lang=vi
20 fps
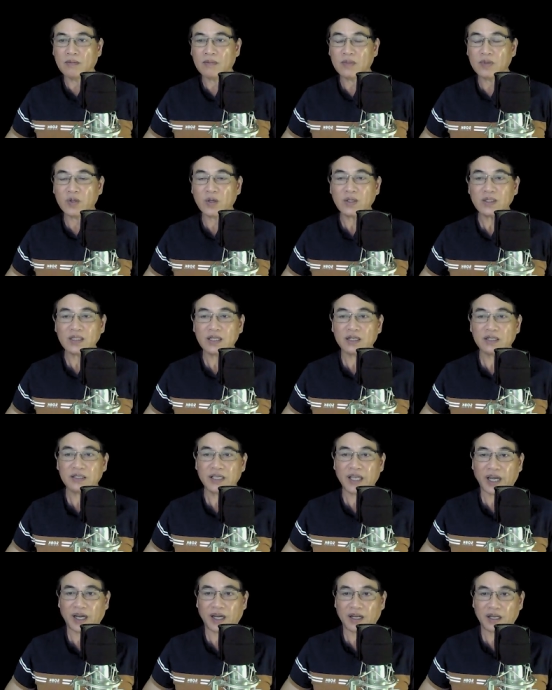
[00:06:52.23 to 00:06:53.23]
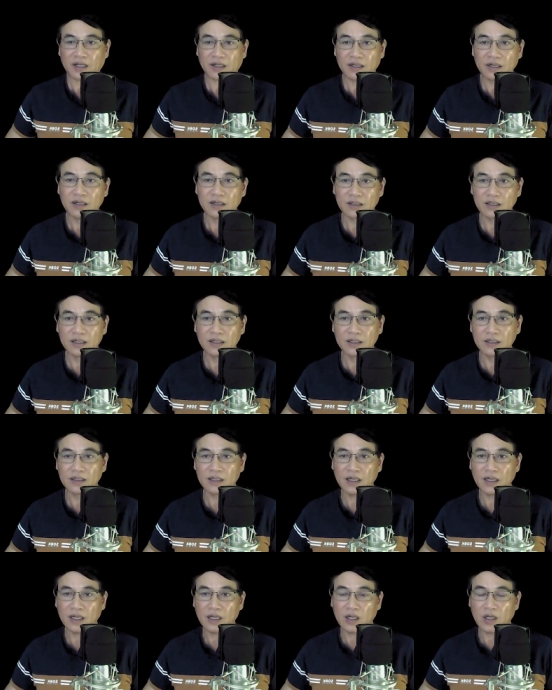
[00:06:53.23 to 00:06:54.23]
Nó thở dài thường thượt,
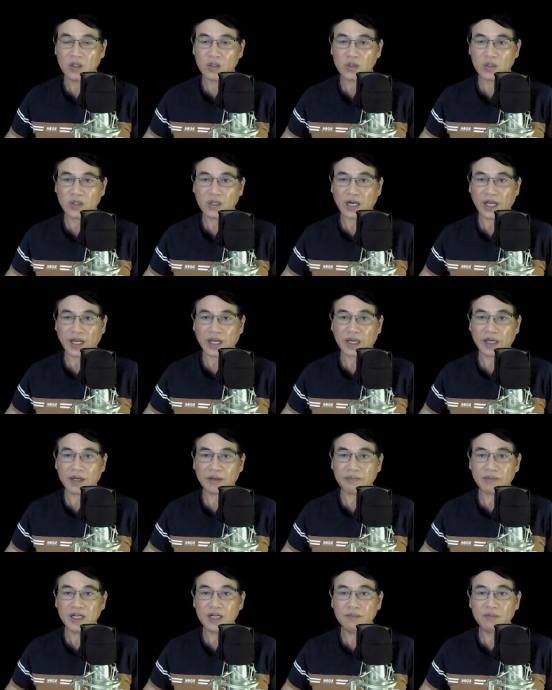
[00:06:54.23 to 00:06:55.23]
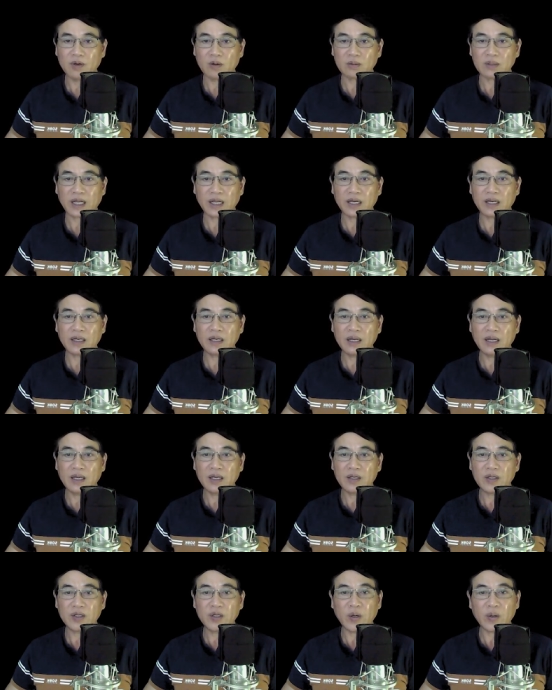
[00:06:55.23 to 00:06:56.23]
rồi lại đưa một tay
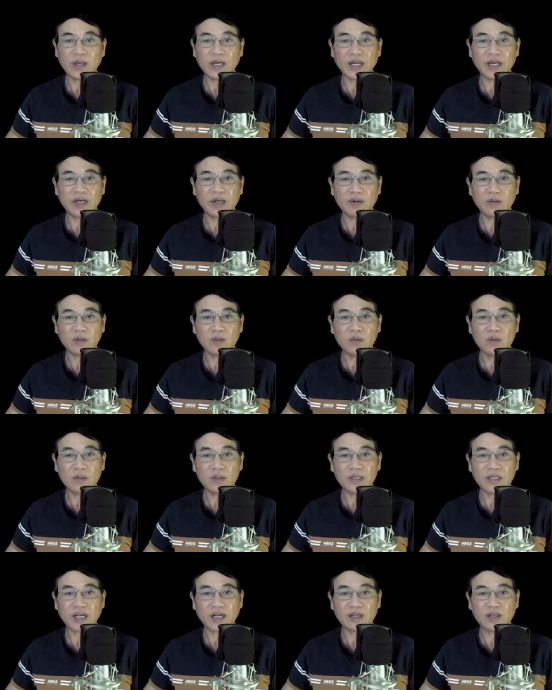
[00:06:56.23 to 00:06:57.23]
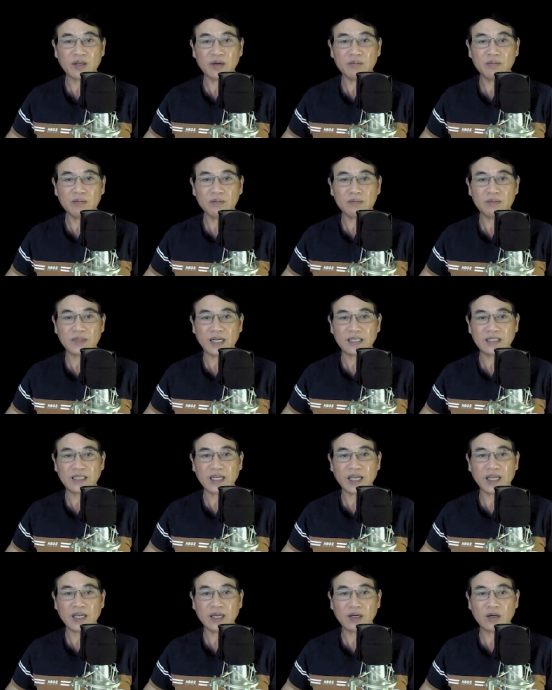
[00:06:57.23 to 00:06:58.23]
dối lấy điếu thuốc nhằn nhúm đã
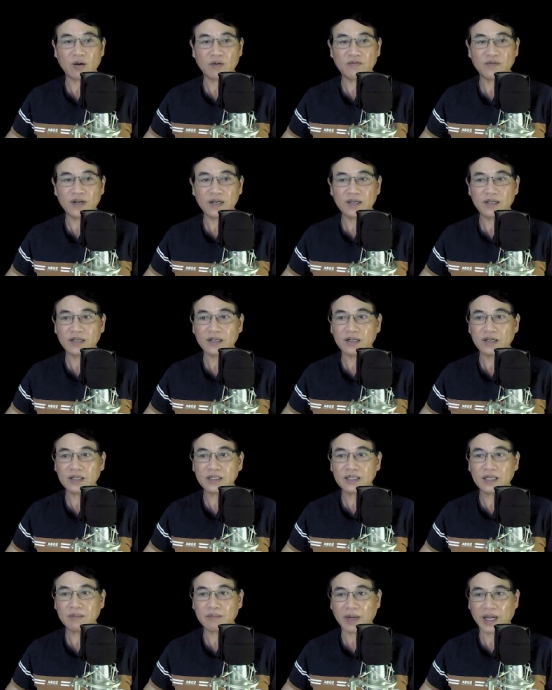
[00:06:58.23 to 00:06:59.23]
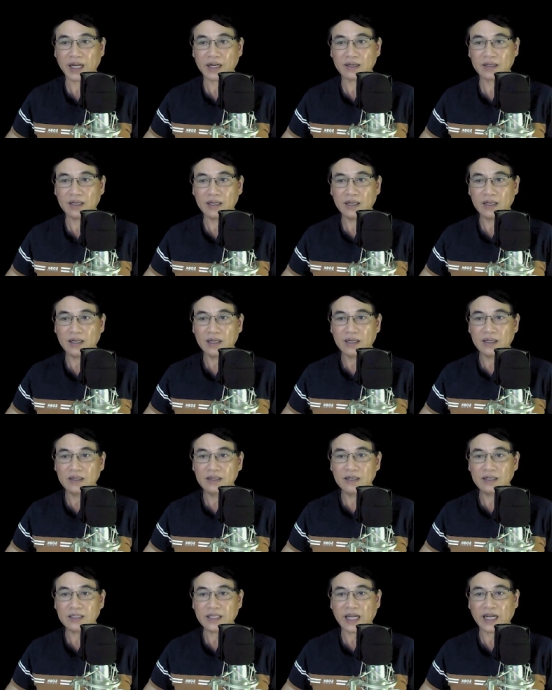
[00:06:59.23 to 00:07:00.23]
cháy độ phân nửa trên bàn,
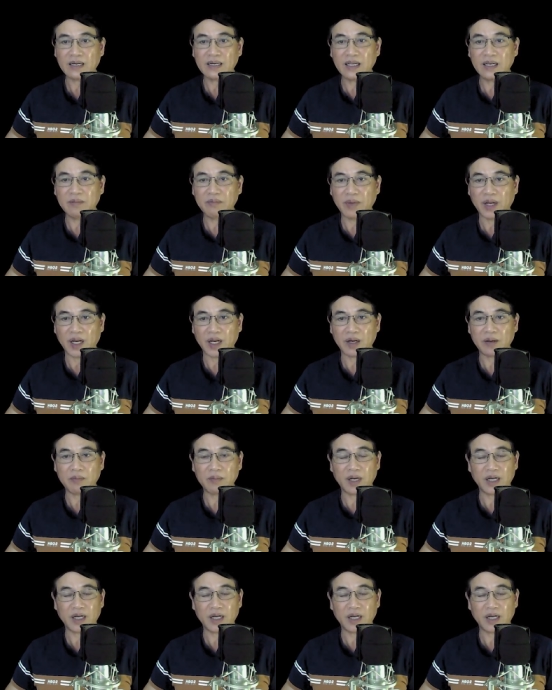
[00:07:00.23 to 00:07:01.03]
đưa thẳng lên miệng mà